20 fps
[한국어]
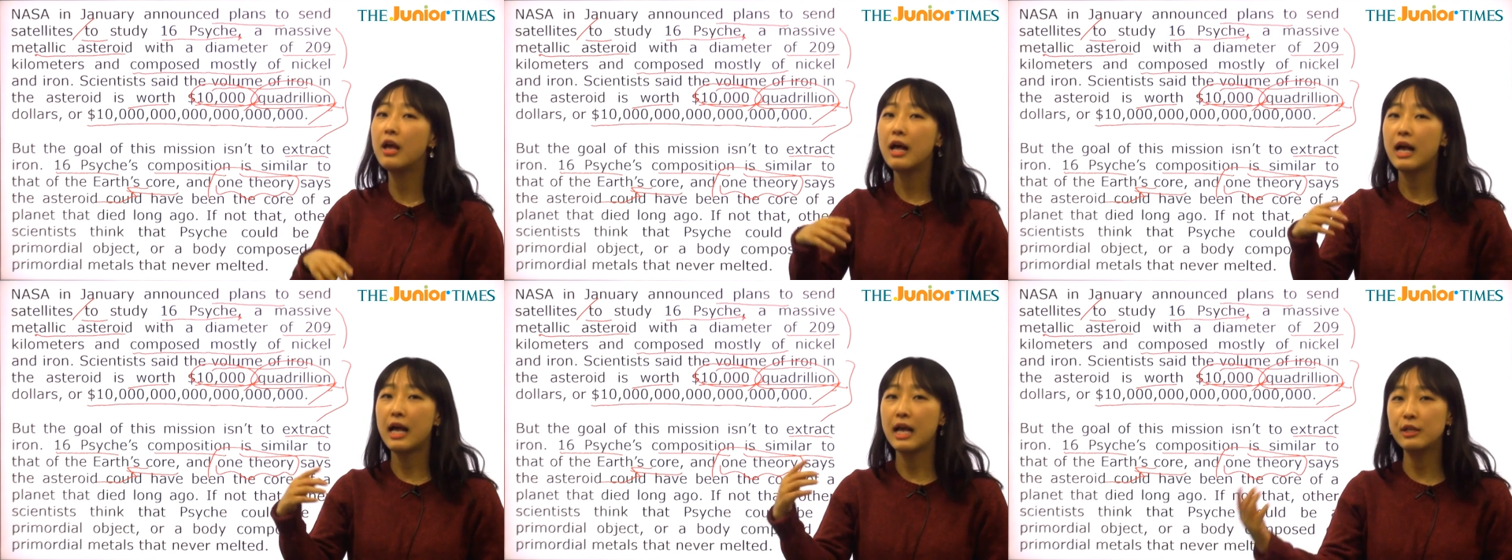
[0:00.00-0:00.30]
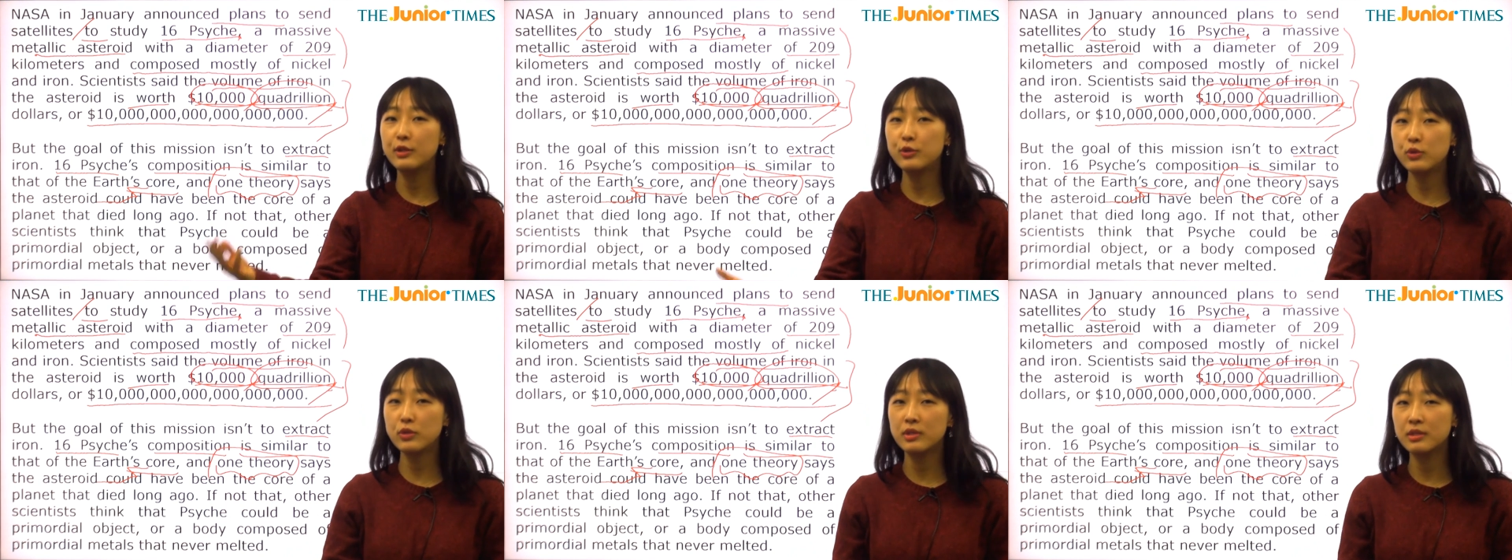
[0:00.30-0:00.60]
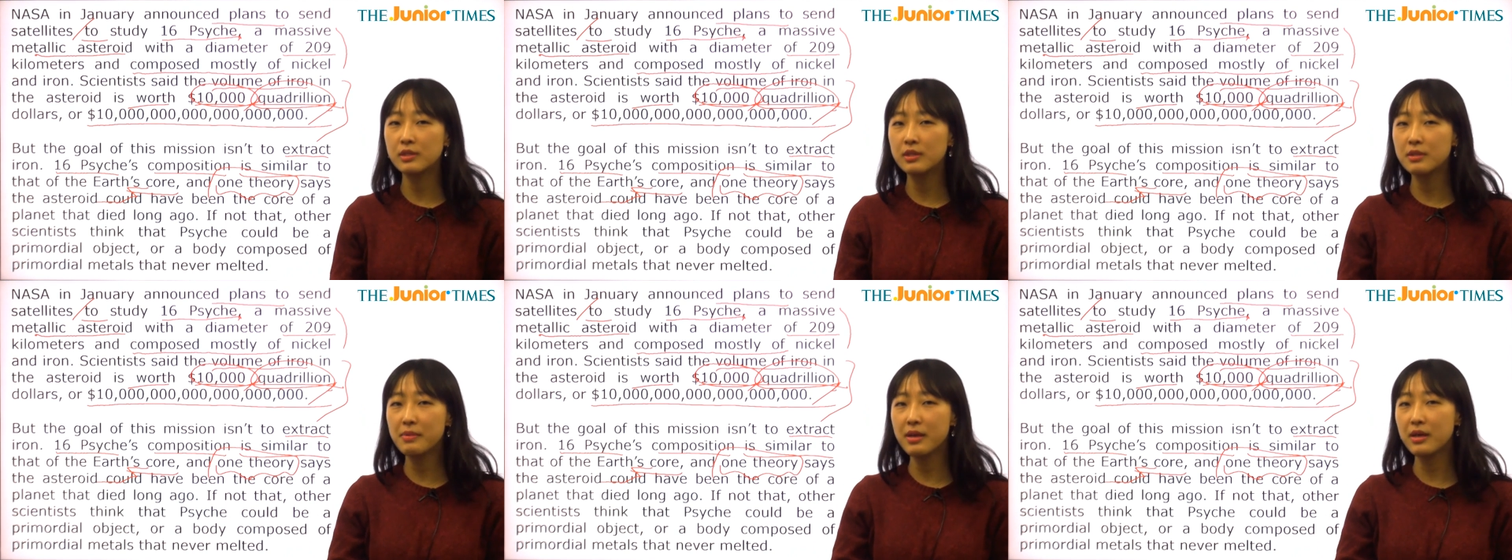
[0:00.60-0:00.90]
알 수
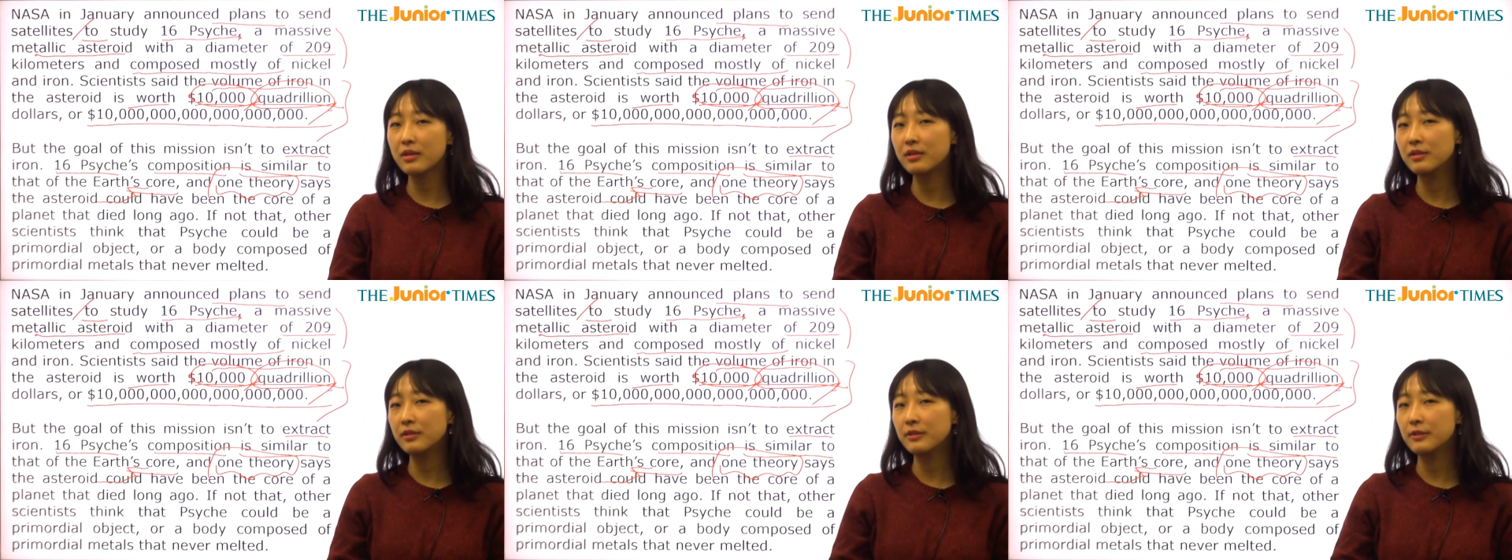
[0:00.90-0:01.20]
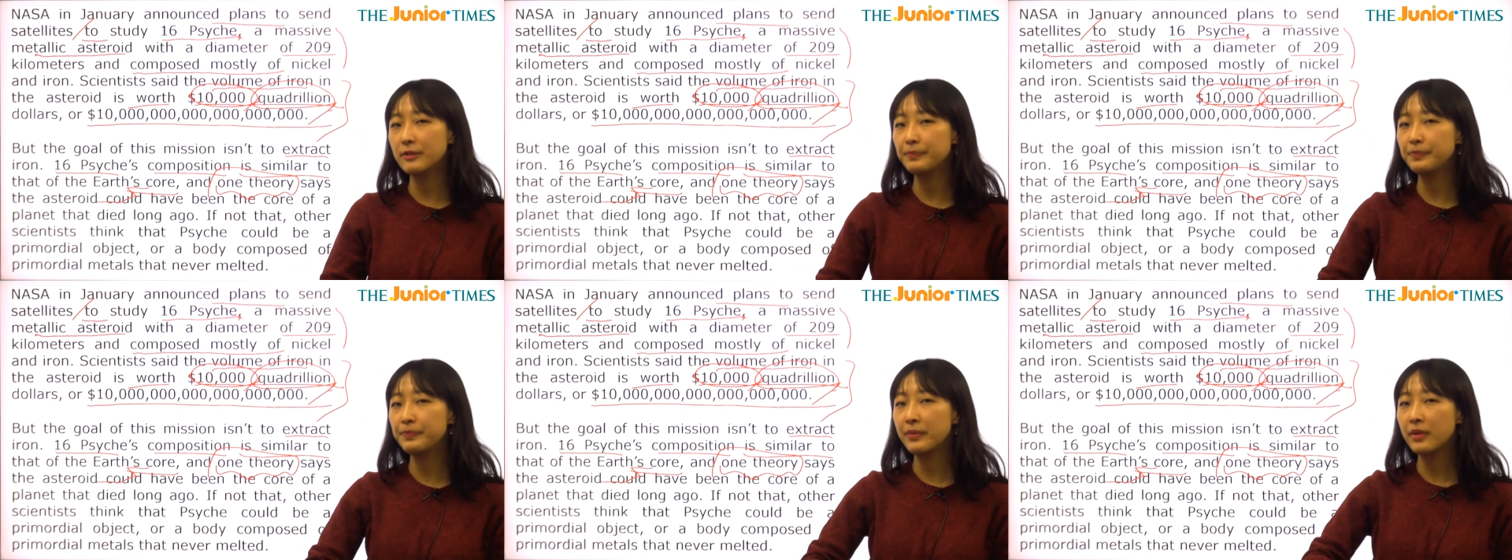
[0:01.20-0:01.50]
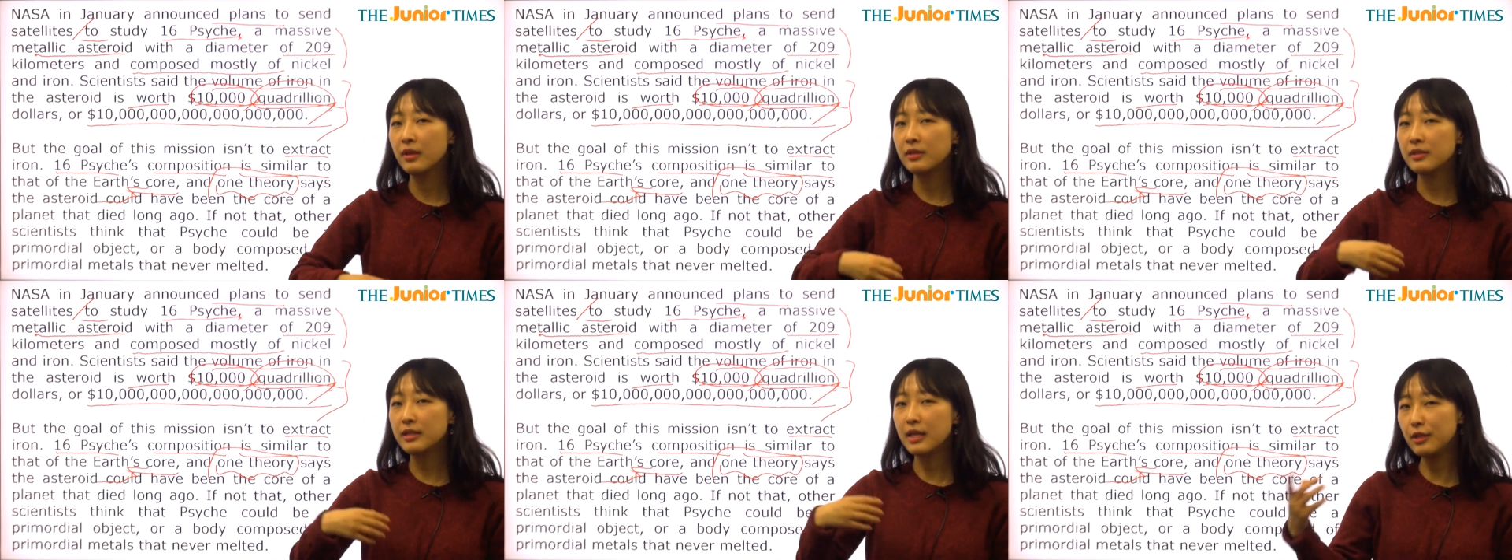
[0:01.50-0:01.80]
있을 만큼
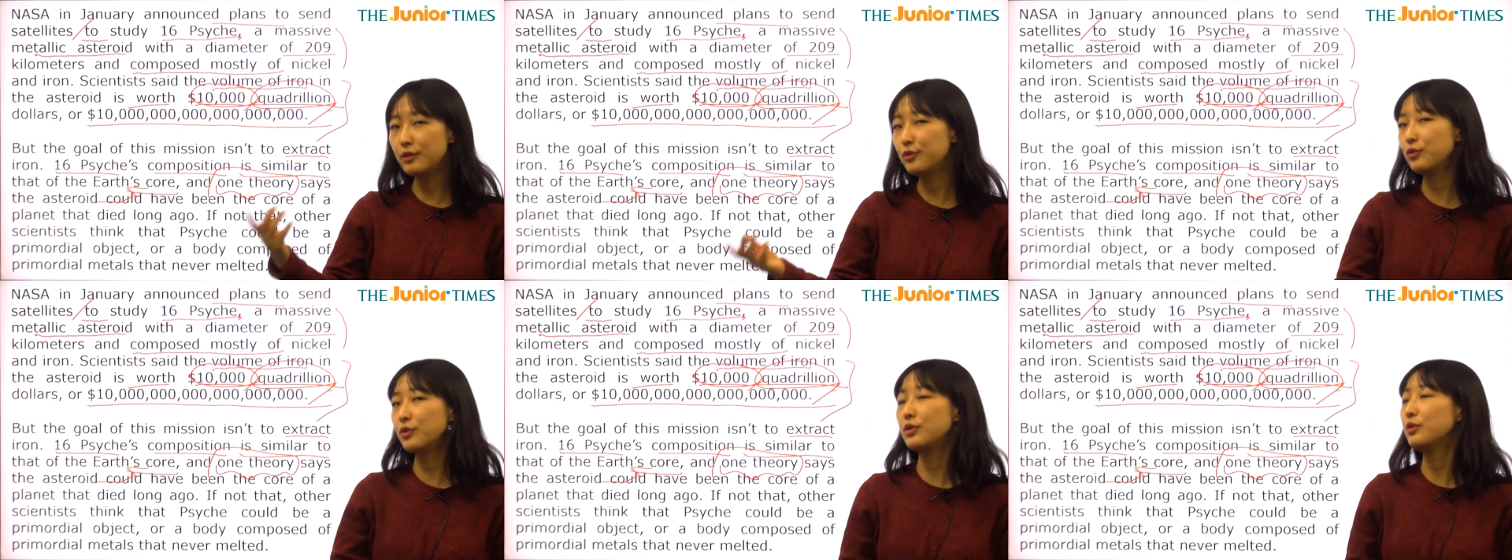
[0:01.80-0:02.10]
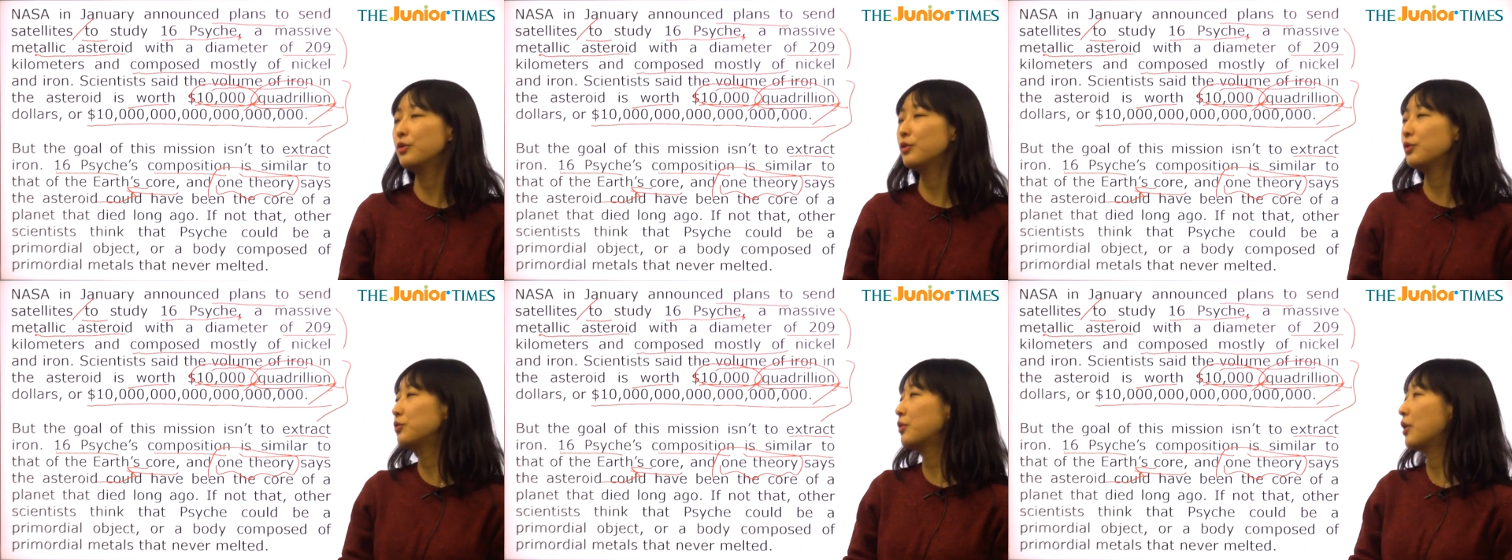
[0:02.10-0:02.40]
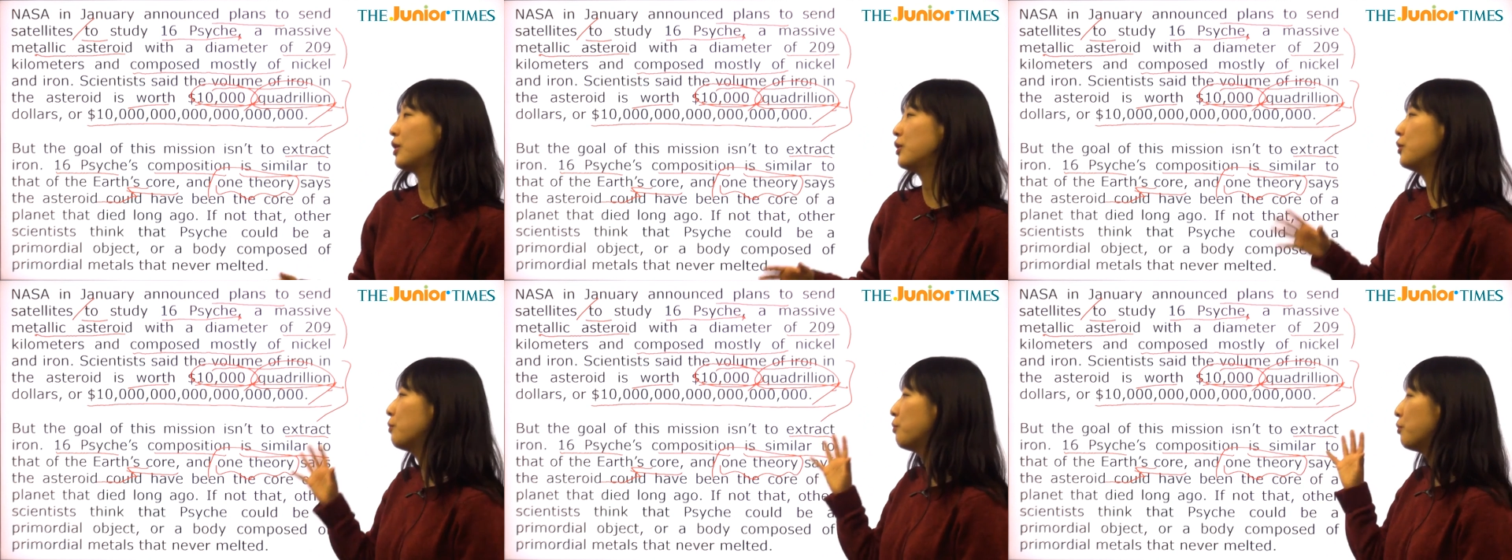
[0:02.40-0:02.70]
살수 있는 것도
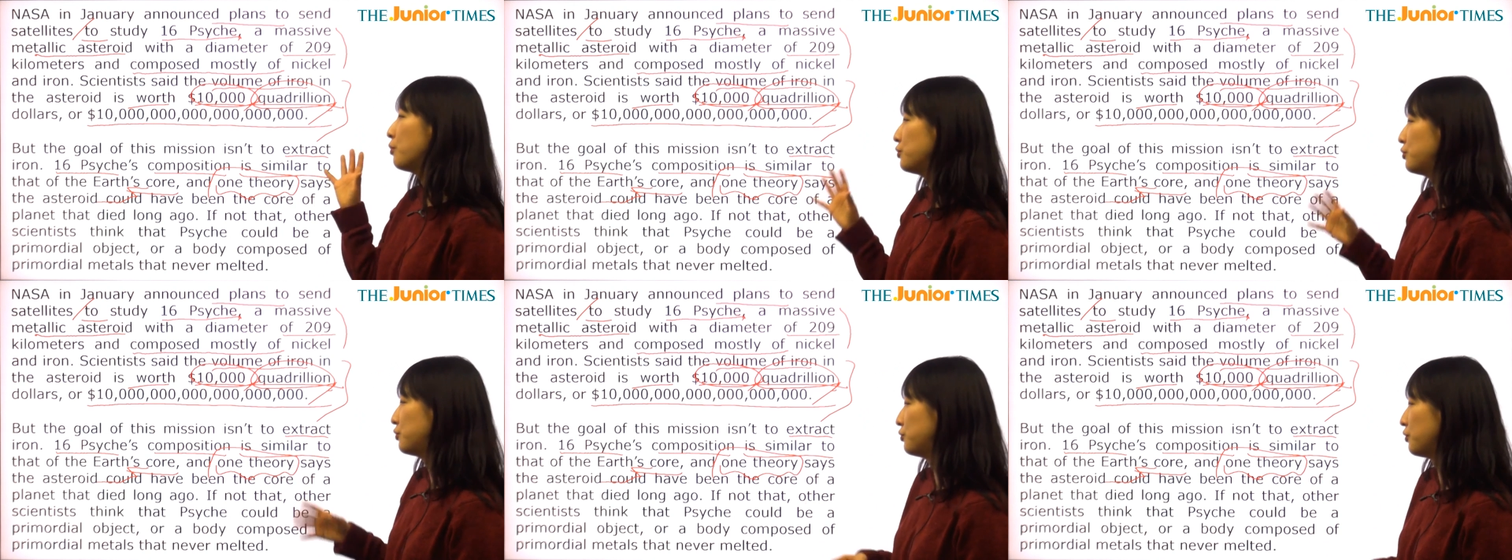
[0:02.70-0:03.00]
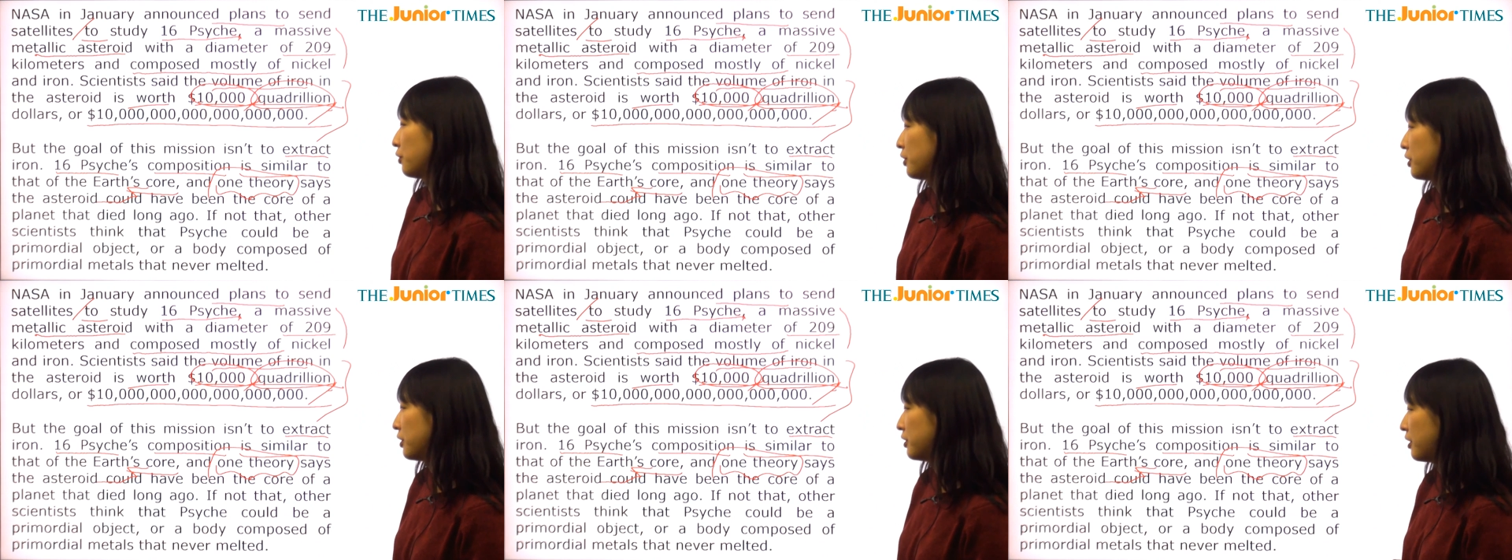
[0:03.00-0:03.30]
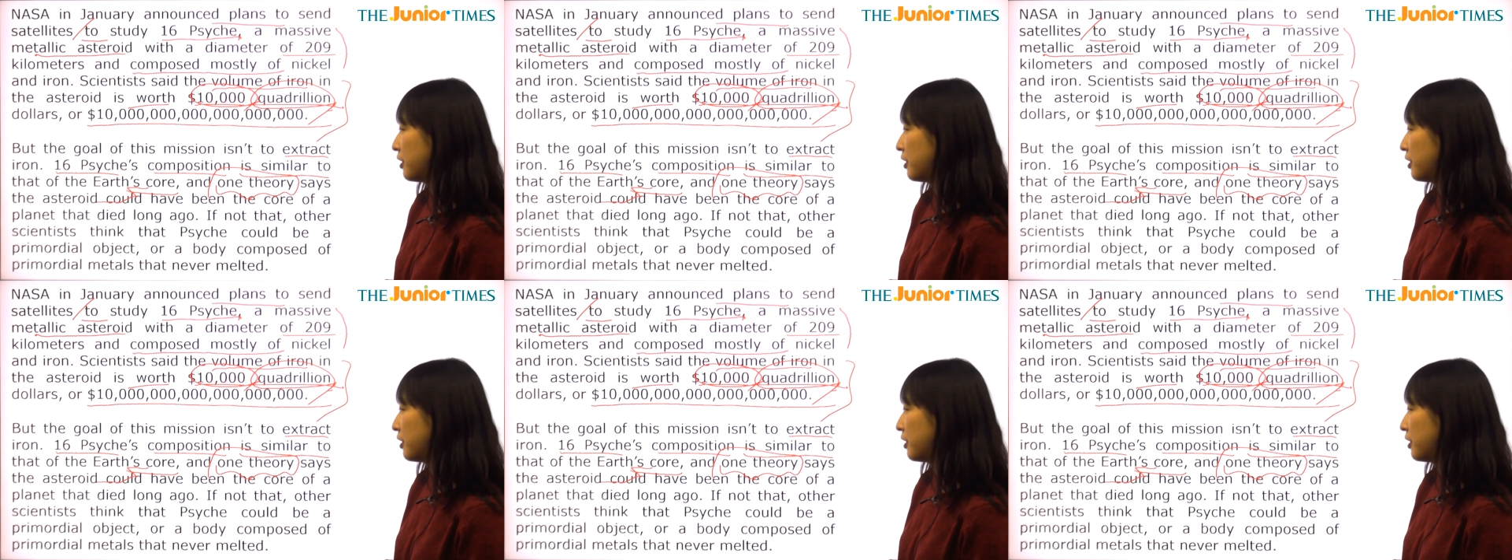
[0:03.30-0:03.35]
아니고 보일 수도 없기